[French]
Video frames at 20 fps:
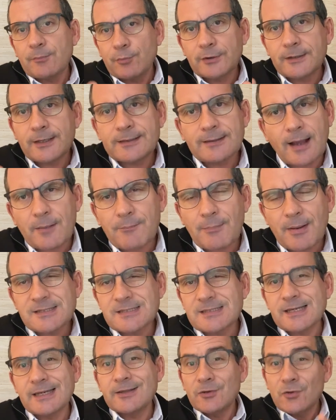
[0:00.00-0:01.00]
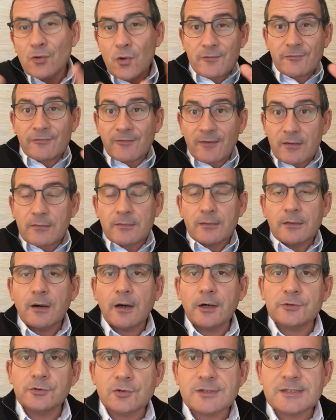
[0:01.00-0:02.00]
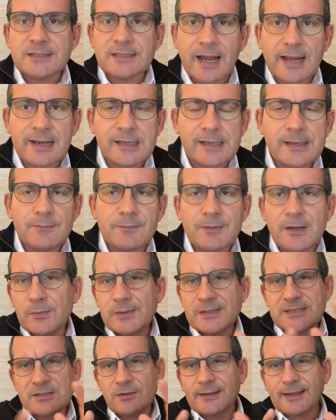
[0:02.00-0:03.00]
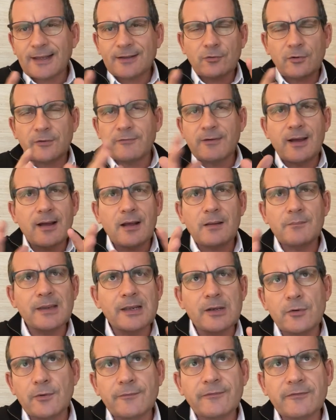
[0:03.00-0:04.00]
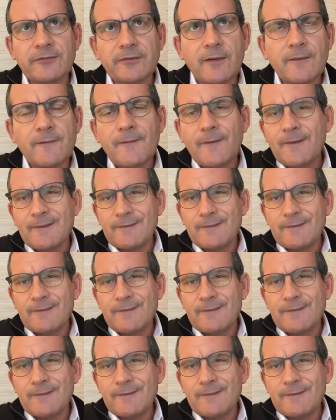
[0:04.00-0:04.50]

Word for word: peut-être, a passé 9 ans en Australie, 1881-1900,